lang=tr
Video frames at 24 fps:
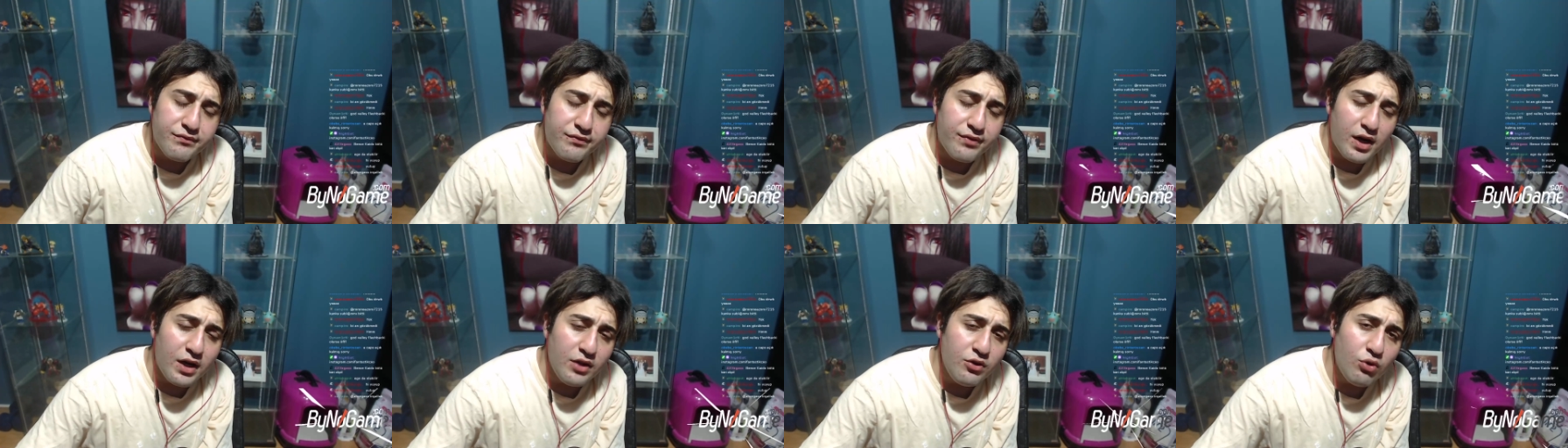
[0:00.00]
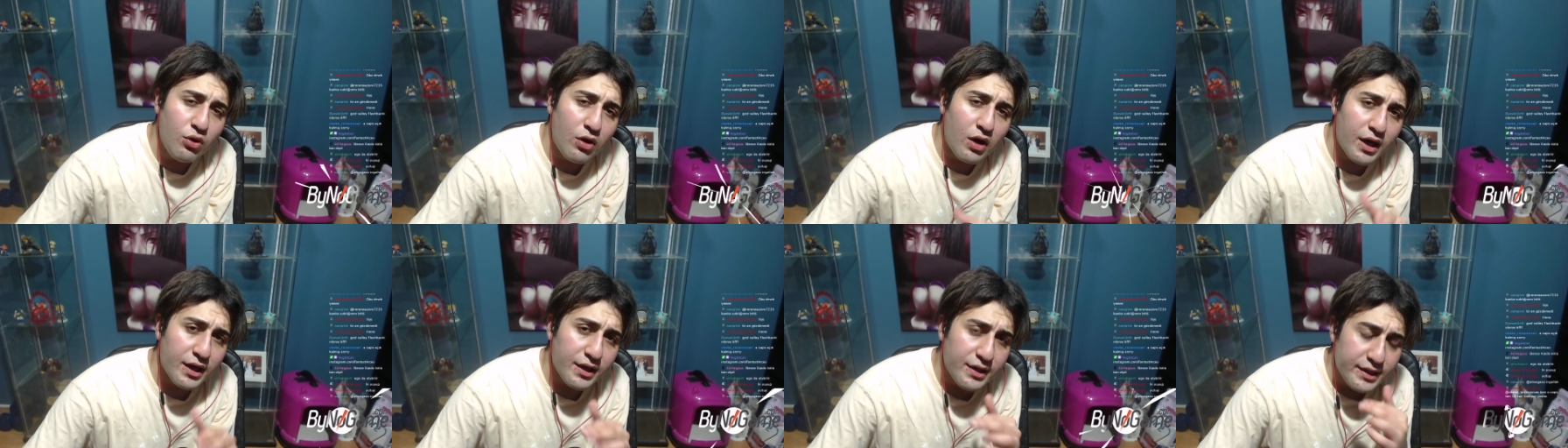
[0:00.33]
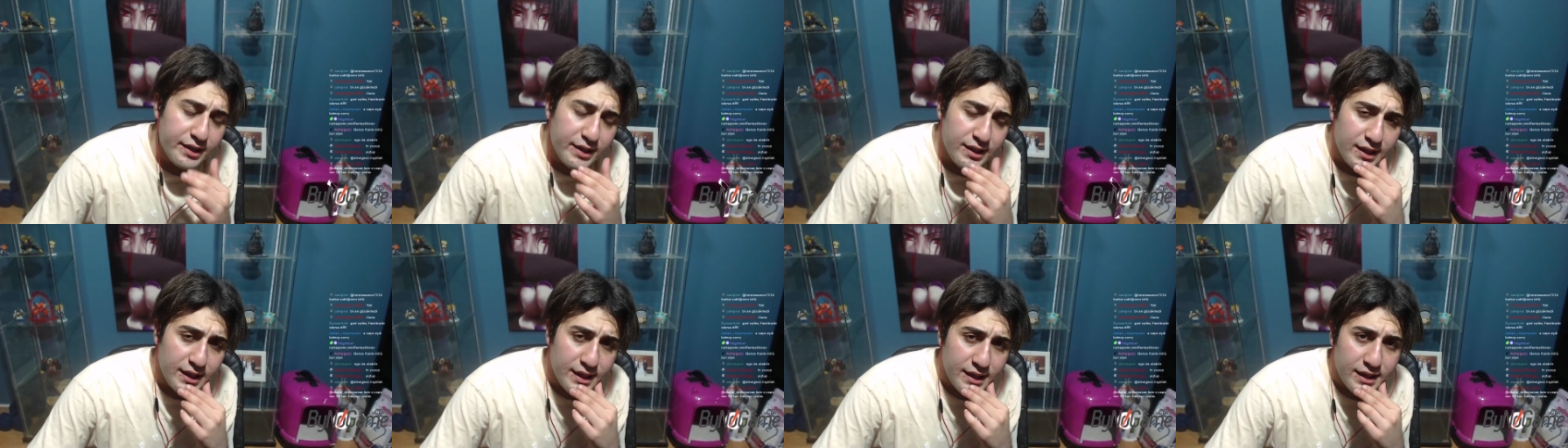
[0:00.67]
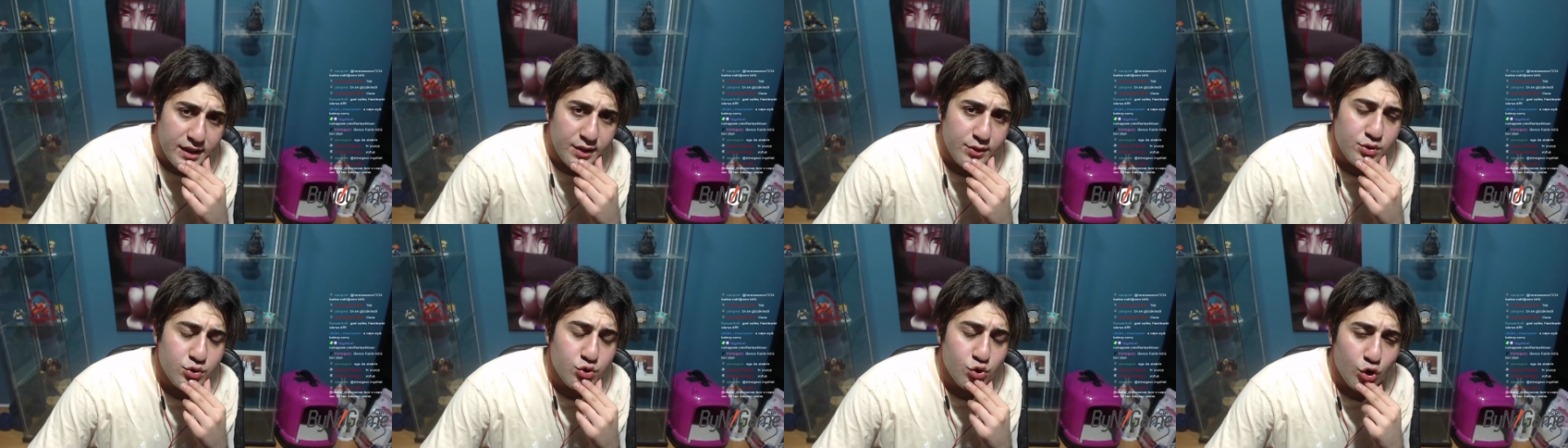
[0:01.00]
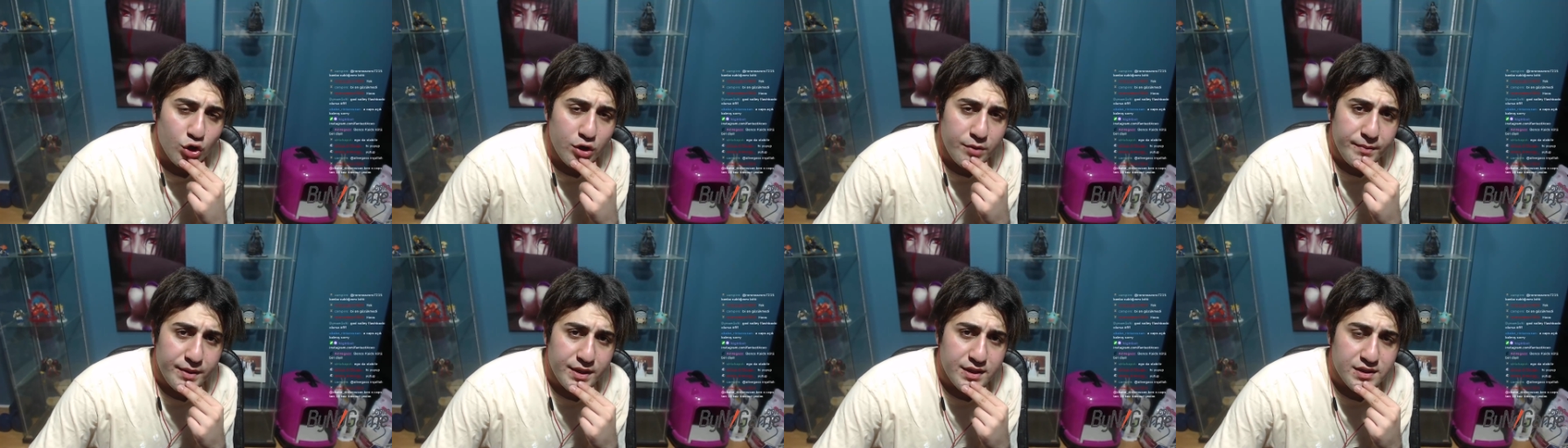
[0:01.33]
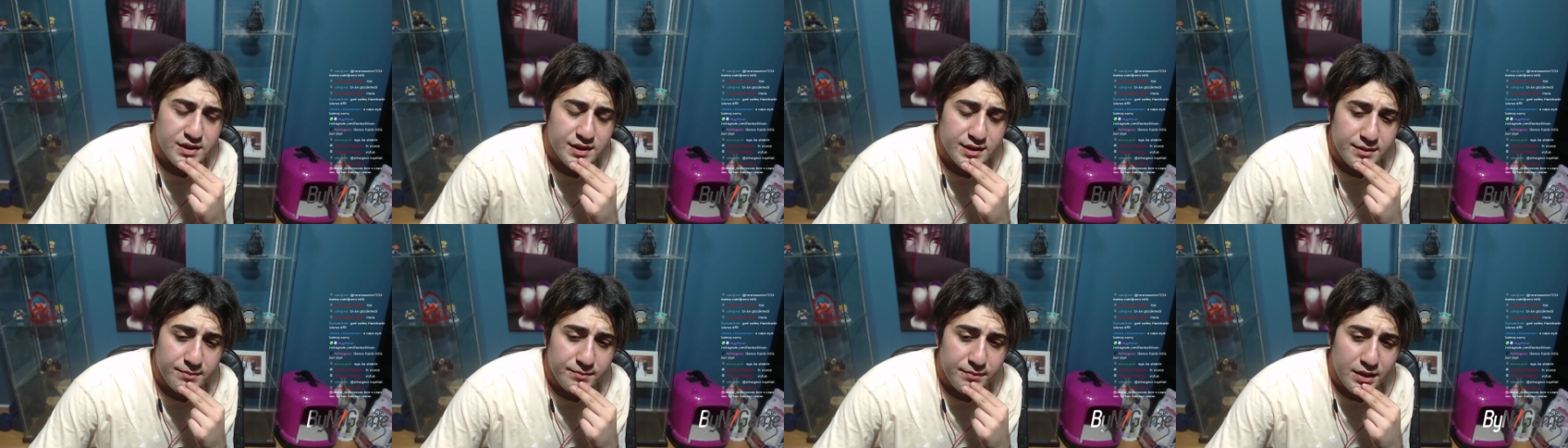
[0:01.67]
Vano arka ile ilgili söylemek
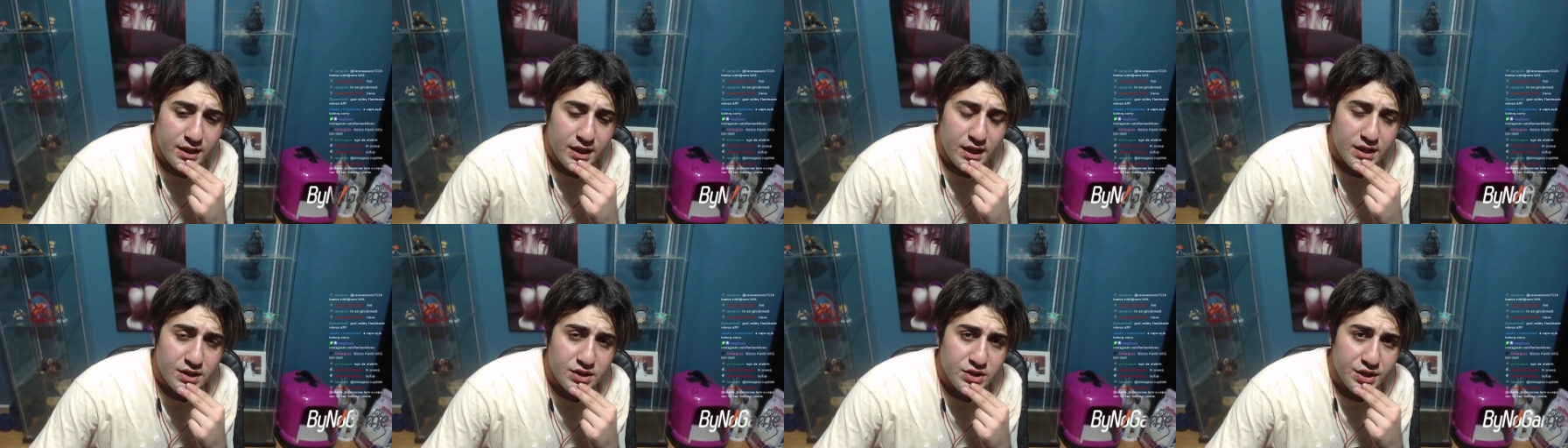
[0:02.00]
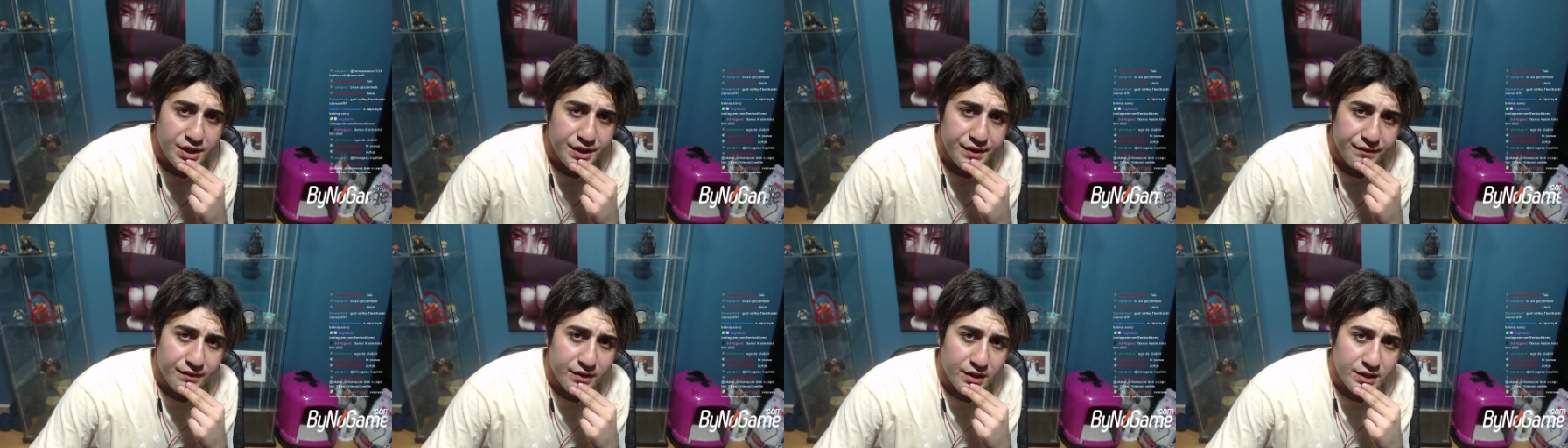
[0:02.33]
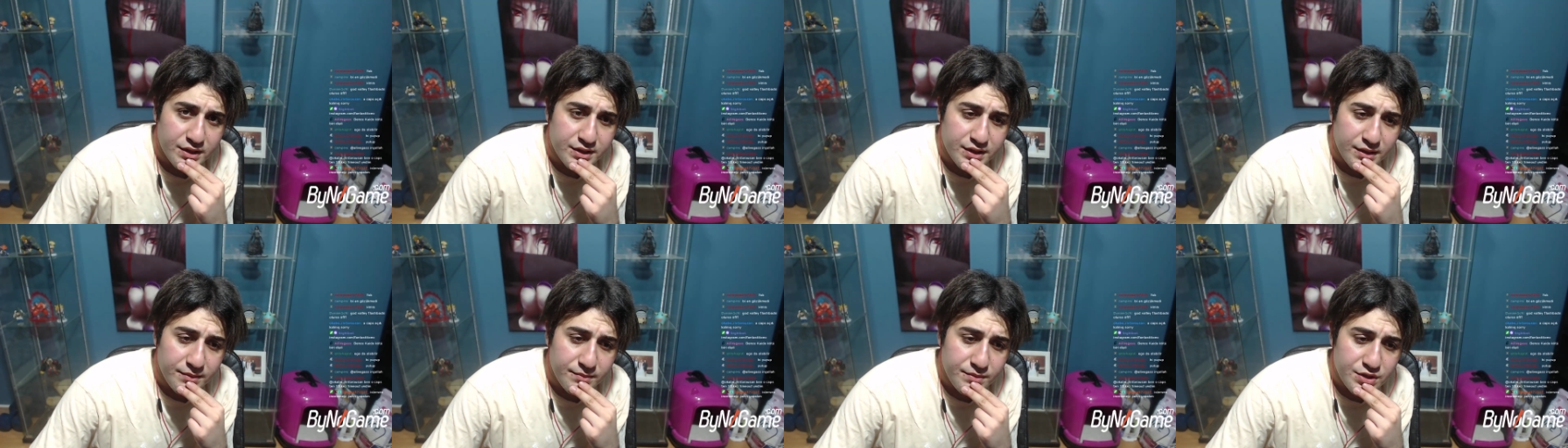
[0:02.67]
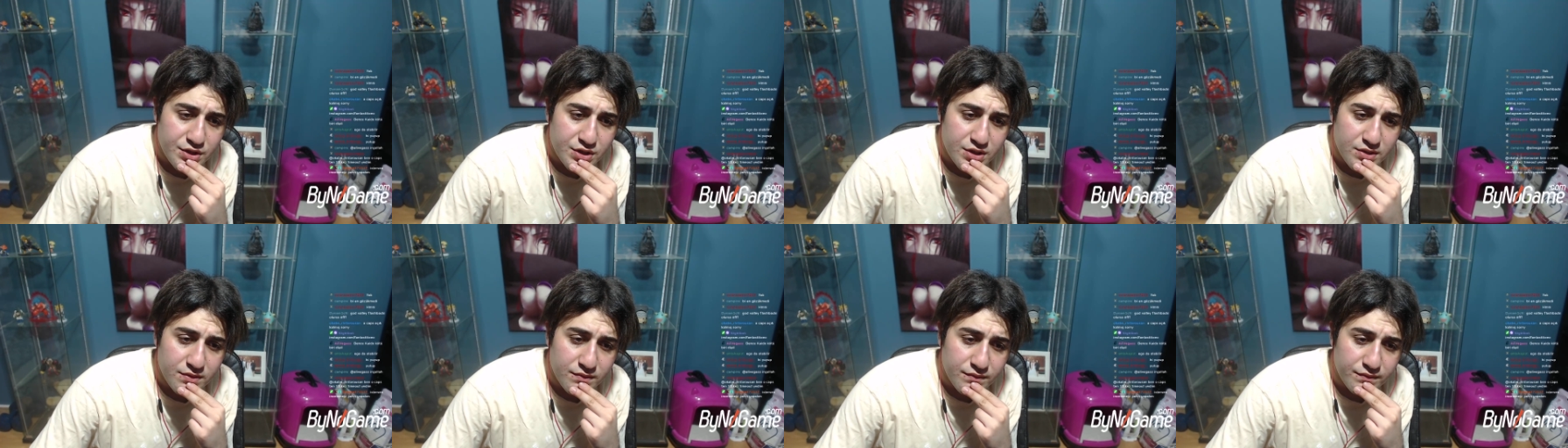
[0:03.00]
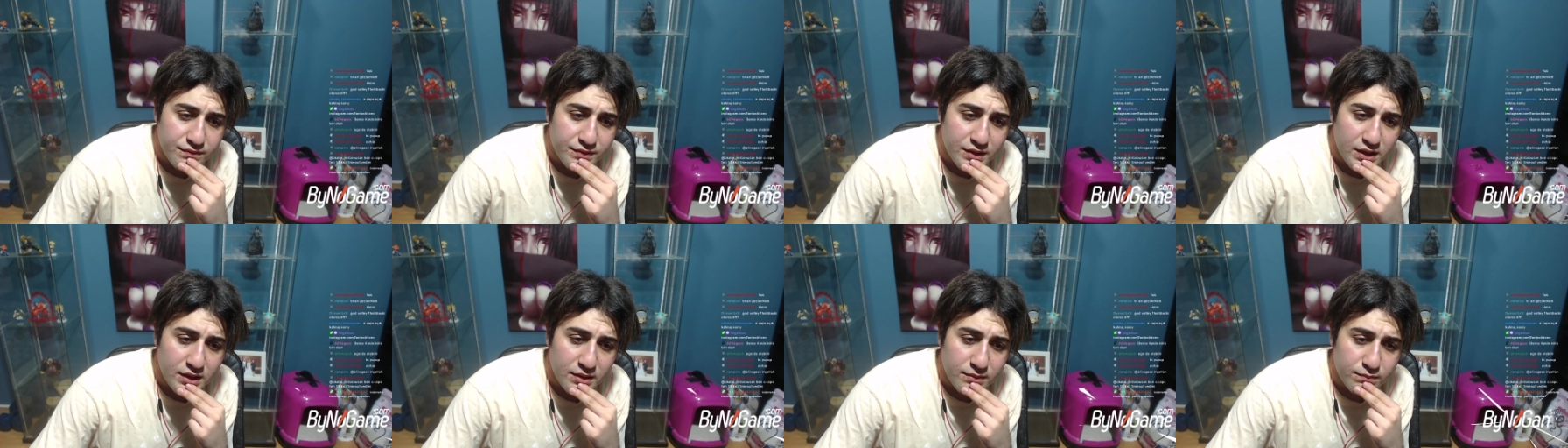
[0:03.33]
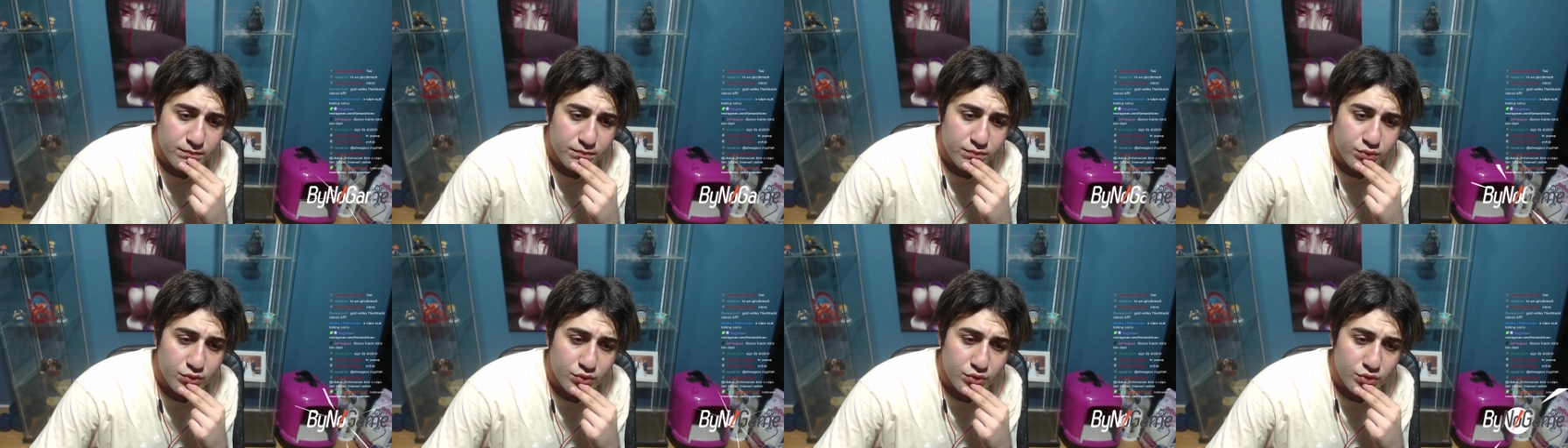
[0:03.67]
istediğim birkaç şey var demiştim ve
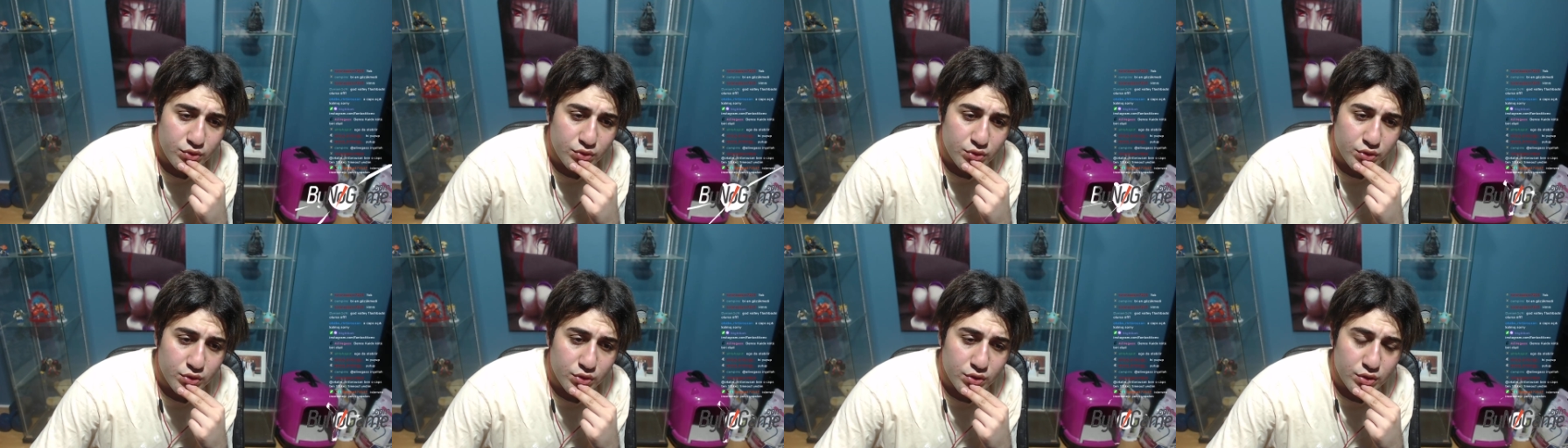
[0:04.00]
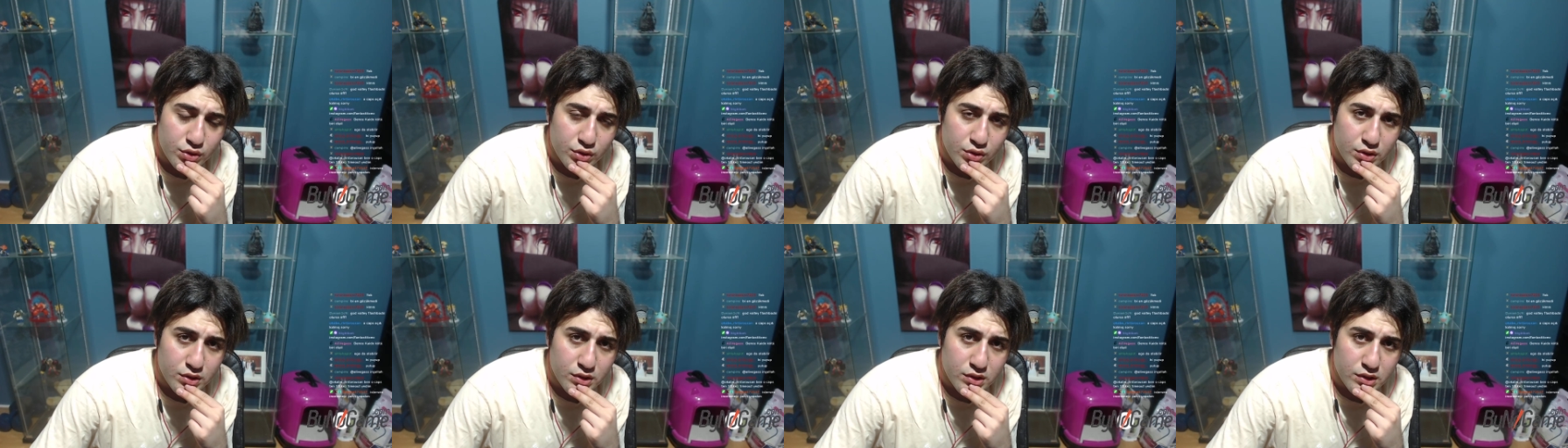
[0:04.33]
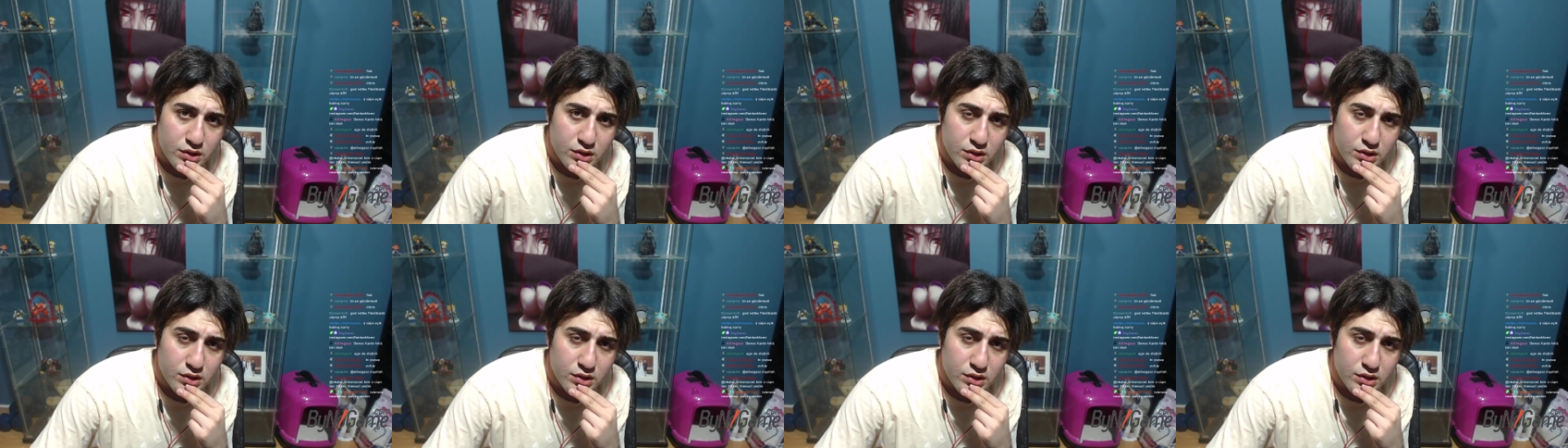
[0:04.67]
bunu